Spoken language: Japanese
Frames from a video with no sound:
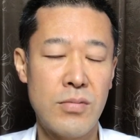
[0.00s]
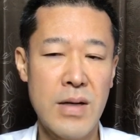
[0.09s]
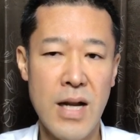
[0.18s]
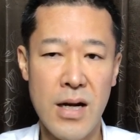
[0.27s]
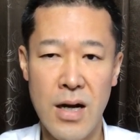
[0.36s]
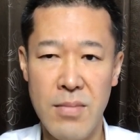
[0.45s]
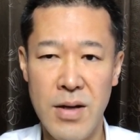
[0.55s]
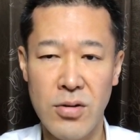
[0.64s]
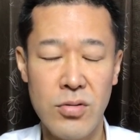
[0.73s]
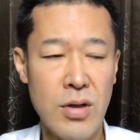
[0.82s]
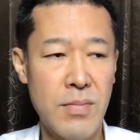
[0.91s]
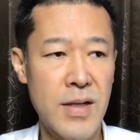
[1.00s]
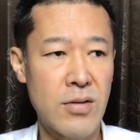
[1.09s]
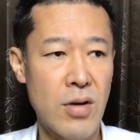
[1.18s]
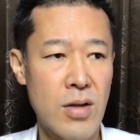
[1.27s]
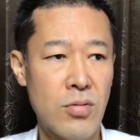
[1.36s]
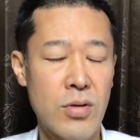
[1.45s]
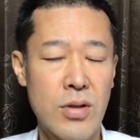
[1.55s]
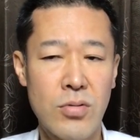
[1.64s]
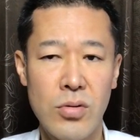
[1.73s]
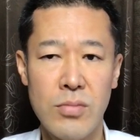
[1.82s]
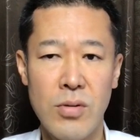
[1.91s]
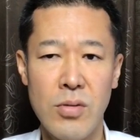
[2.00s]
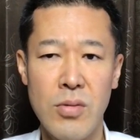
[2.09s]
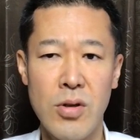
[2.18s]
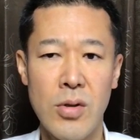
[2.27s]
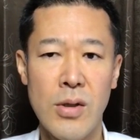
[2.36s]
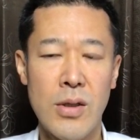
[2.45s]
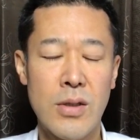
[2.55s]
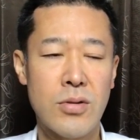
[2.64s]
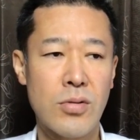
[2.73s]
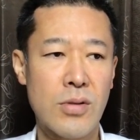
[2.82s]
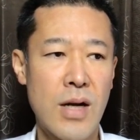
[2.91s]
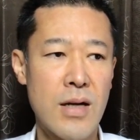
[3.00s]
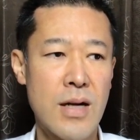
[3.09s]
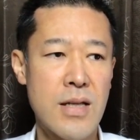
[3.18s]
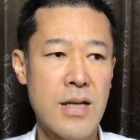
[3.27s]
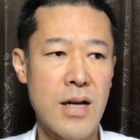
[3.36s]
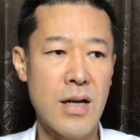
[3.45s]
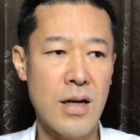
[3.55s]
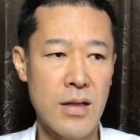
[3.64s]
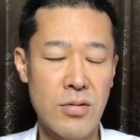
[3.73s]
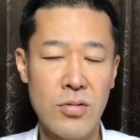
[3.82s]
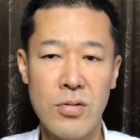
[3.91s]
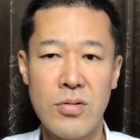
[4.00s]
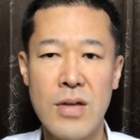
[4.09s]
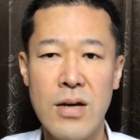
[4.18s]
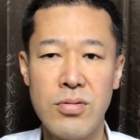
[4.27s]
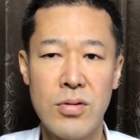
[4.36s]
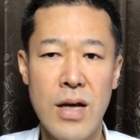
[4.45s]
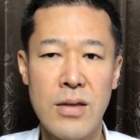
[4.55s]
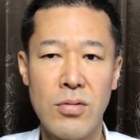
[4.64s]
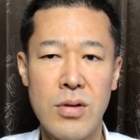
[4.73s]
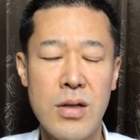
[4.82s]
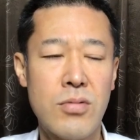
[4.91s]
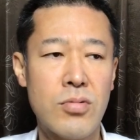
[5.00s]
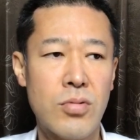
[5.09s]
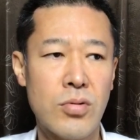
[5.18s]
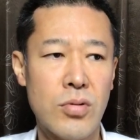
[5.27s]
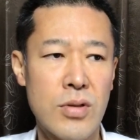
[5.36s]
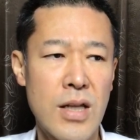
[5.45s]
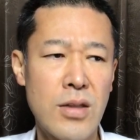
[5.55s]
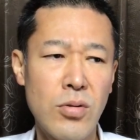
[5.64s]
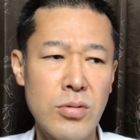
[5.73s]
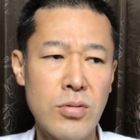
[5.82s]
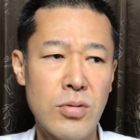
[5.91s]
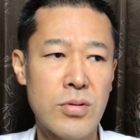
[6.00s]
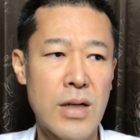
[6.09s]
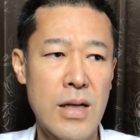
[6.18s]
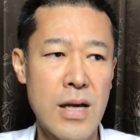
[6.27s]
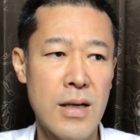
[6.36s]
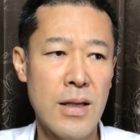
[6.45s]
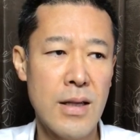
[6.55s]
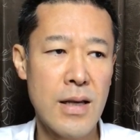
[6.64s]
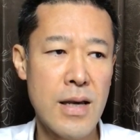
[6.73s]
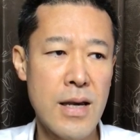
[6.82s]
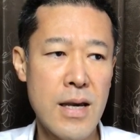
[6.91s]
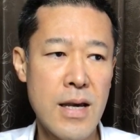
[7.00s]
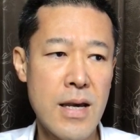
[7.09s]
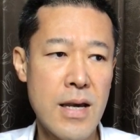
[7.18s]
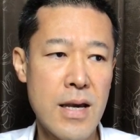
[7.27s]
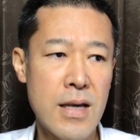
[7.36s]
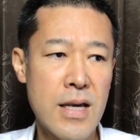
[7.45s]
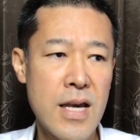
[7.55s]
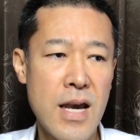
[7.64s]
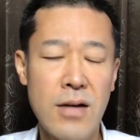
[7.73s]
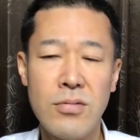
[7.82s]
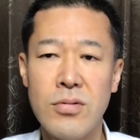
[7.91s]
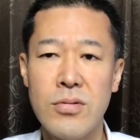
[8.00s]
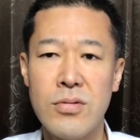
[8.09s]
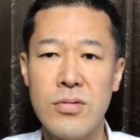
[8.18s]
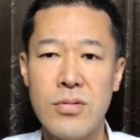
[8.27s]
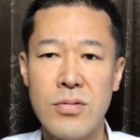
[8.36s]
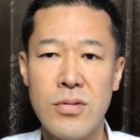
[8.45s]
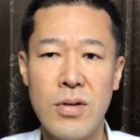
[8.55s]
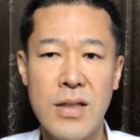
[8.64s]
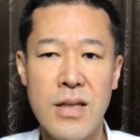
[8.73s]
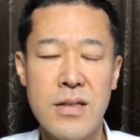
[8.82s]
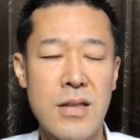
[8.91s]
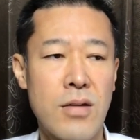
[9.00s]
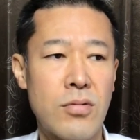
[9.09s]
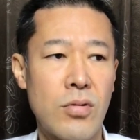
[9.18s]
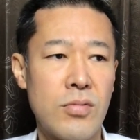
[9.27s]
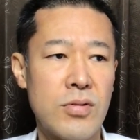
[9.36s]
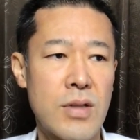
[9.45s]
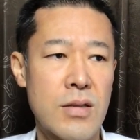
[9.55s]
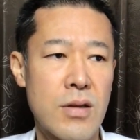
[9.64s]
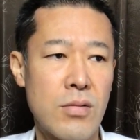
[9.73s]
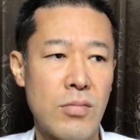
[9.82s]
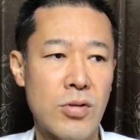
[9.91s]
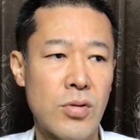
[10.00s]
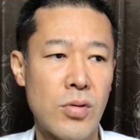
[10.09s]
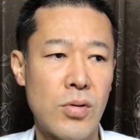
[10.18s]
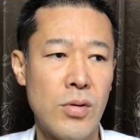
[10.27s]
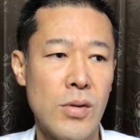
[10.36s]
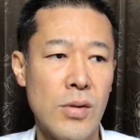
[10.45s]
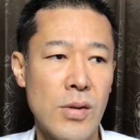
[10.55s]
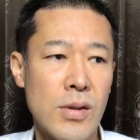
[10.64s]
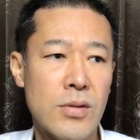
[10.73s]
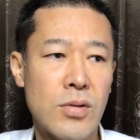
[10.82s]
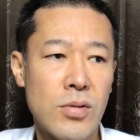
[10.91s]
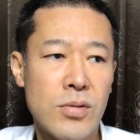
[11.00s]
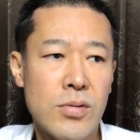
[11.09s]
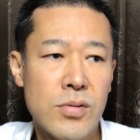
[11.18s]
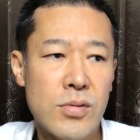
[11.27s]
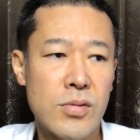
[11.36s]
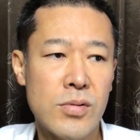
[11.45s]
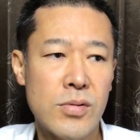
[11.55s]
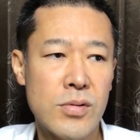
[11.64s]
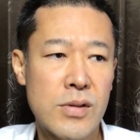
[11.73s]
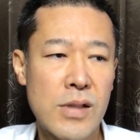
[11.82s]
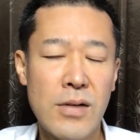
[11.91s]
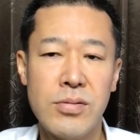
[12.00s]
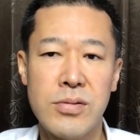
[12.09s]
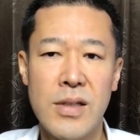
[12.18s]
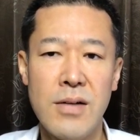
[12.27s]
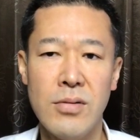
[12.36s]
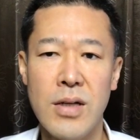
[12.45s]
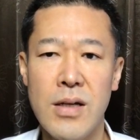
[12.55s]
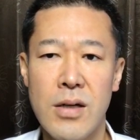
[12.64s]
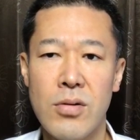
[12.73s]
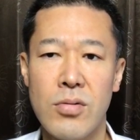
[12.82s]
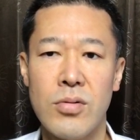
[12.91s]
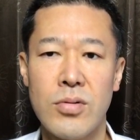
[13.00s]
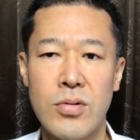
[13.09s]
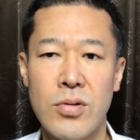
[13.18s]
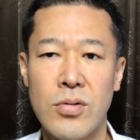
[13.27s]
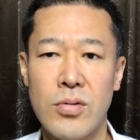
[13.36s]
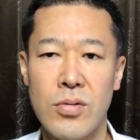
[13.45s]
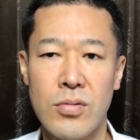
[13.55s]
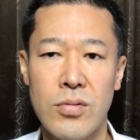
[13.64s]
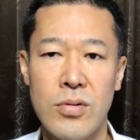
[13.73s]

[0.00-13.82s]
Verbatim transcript: 仲間というか、パートナーというか、そういうものもちょっと考えていかなあかん。スタッフを雇っていくこと、雇うというかね、契約の形になると思うんですけども、そういうスタッフさんをね、ちょっと